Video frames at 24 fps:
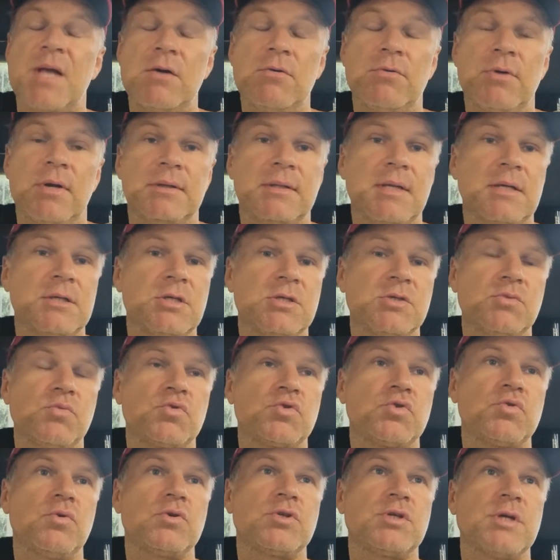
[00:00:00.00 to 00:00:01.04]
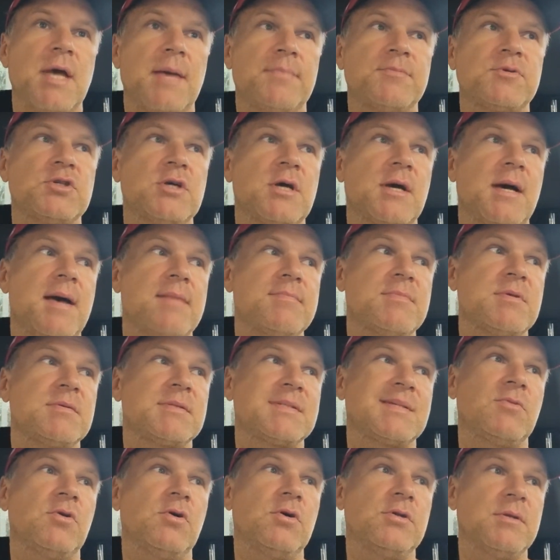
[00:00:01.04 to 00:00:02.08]
Akurat tak się złożyło, że ja przyjechałem tym
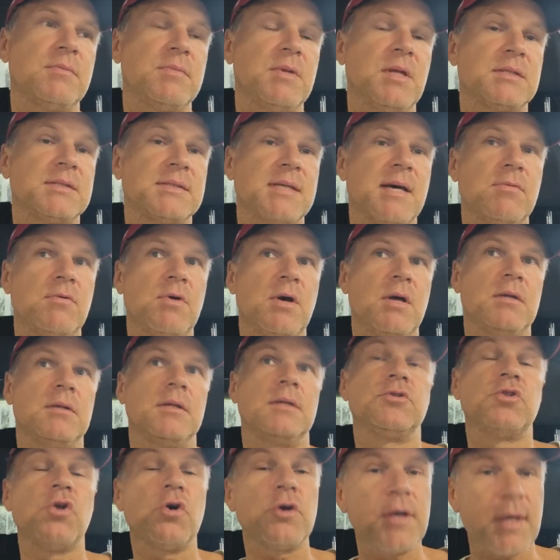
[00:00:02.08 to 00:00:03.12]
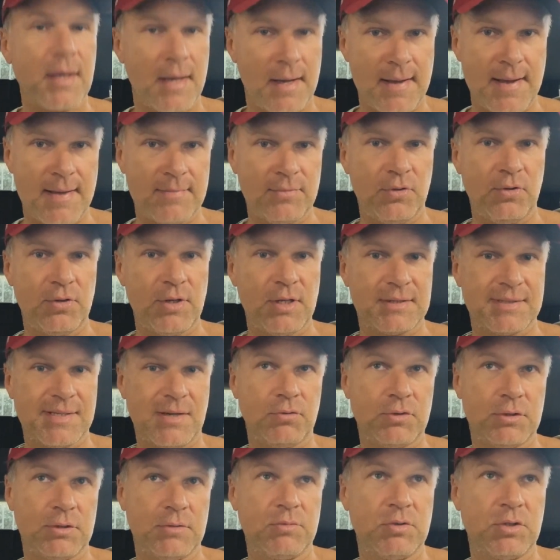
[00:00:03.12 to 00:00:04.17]
samochodem niecałe, dojechałem do
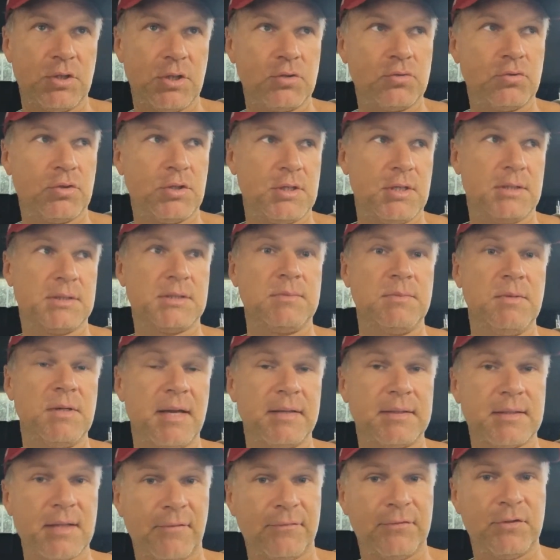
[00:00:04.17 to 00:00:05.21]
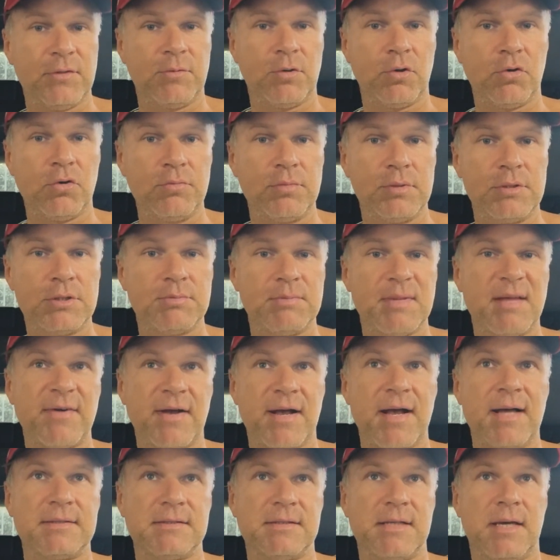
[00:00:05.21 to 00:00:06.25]
niecałych 70 tysięcy mil, nawet tak w tym roku byliśmy na
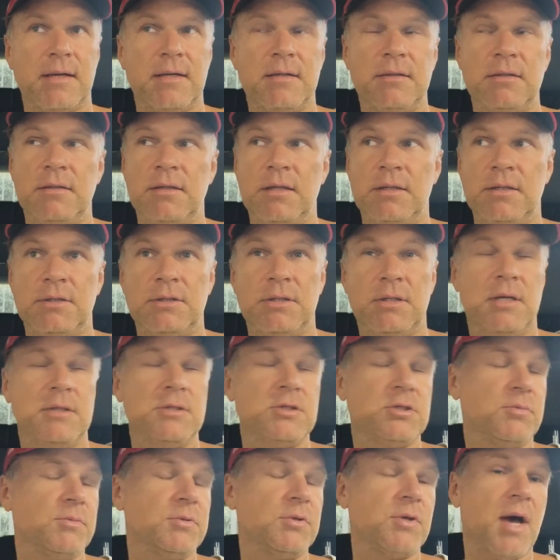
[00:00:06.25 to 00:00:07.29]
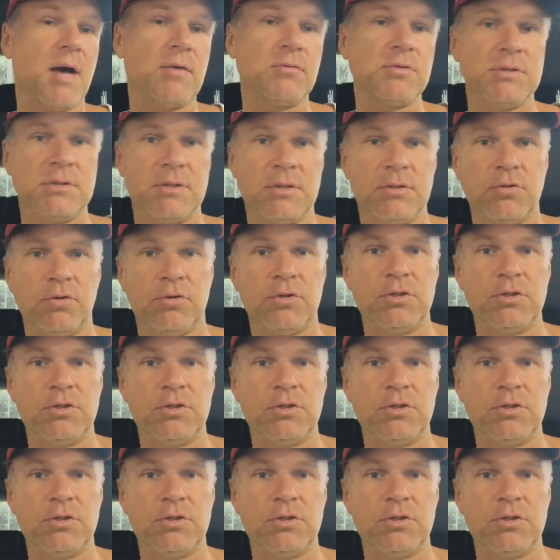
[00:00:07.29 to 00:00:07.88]
wakacjach i jechaliśmy do Austrii,